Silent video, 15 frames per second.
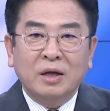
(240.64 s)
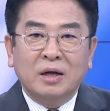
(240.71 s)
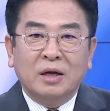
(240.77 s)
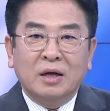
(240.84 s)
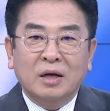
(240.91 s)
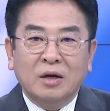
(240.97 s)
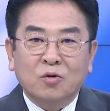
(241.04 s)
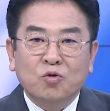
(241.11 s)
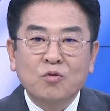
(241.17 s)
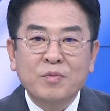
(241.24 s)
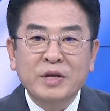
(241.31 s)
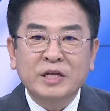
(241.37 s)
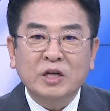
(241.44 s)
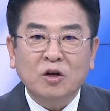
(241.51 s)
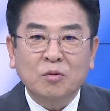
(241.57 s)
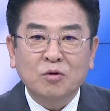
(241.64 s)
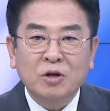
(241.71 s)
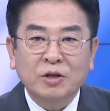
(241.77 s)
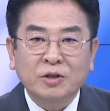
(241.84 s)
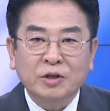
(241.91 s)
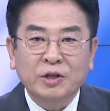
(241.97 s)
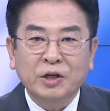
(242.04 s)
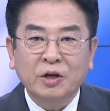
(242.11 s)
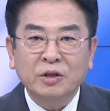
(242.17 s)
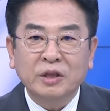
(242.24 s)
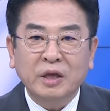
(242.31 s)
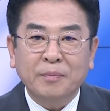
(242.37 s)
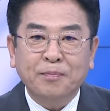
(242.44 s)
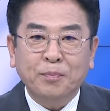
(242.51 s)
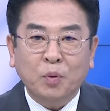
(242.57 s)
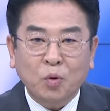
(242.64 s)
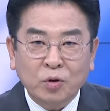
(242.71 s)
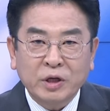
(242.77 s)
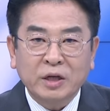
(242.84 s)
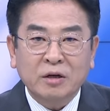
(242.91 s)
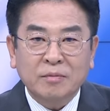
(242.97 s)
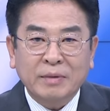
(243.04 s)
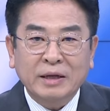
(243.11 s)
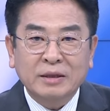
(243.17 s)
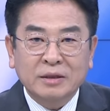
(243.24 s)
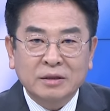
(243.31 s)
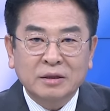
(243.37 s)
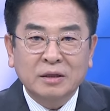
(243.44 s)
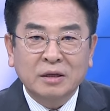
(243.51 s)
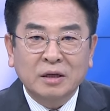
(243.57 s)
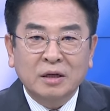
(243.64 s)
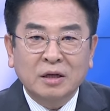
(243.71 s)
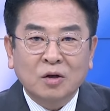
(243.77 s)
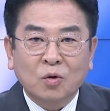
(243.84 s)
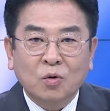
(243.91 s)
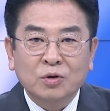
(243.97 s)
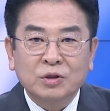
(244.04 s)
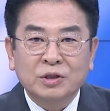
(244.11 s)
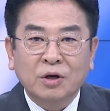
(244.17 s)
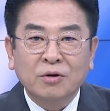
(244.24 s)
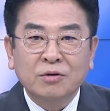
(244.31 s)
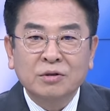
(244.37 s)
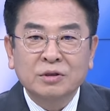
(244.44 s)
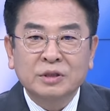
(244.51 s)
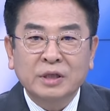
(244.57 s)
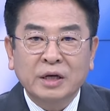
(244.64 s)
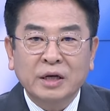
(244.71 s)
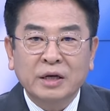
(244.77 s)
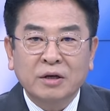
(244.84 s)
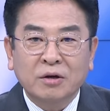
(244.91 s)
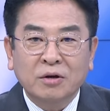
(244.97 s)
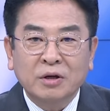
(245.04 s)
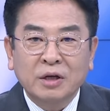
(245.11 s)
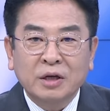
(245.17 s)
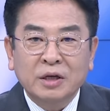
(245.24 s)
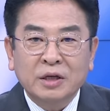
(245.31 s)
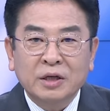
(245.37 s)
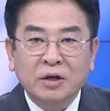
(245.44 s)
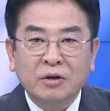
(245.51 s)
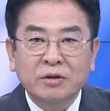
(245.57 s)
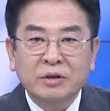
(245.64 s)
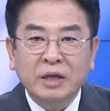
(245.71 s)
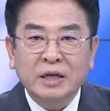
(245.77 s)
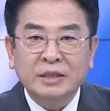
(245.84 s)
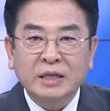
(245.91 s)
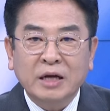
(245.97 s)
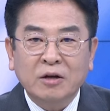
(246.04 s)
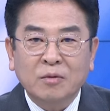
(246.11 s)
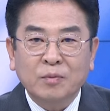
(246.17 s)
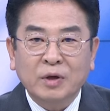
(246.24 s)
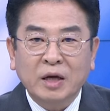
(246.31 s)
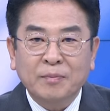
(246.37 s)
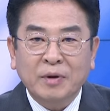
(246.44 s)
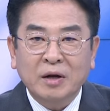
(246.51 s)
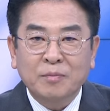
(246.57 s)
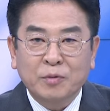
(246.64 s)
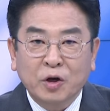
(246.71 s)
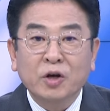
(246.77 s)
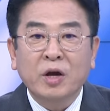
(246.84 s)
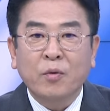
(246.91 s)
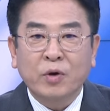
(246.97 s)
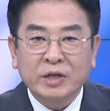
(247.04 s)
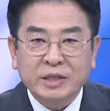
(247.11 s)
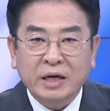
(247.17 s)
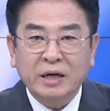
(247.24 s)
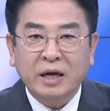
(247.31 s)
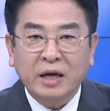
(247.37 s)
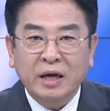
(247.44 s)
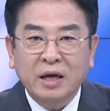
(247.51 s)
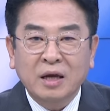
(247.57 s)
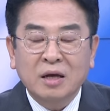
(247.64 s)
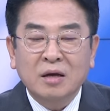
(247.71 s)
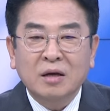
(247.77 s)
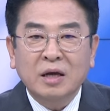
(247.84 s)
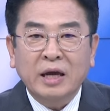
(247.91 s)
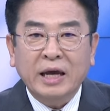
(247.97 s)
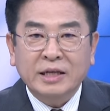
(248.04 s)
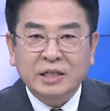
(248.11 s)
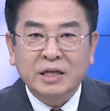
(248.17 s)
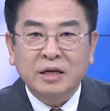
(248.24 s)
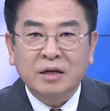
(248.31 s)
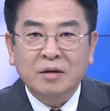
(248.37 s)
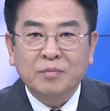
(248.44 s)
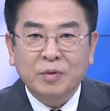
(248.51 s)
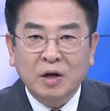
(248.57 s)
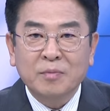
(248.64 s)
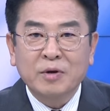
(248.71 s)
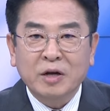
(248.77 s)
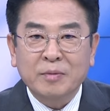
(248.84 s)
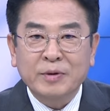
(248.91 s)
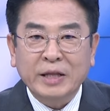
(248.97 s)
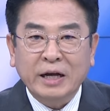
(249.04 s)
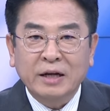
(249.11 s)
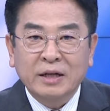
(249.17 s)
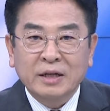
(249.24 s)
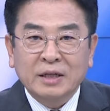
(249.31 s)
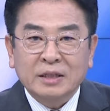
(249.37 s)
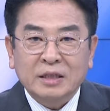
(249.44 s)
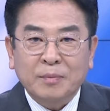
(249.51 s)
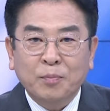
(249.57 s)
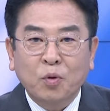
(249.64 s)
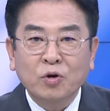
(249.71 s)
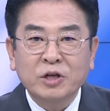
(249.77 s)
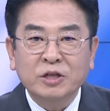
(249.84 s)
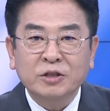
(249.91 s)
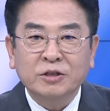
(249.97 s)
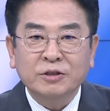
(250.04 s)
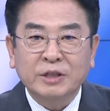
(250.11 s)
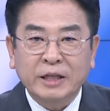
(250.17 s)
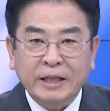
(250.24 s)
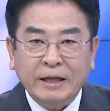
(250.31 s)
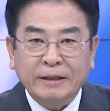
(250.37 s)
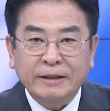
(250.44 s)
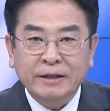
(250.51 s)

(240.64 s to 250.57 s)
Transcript: 어, 국민차로 불렸던 현대 포니를 만든 고 정세영 현대산업개발 명예회장의 애칭 별명입니다. 자, 포니정 재단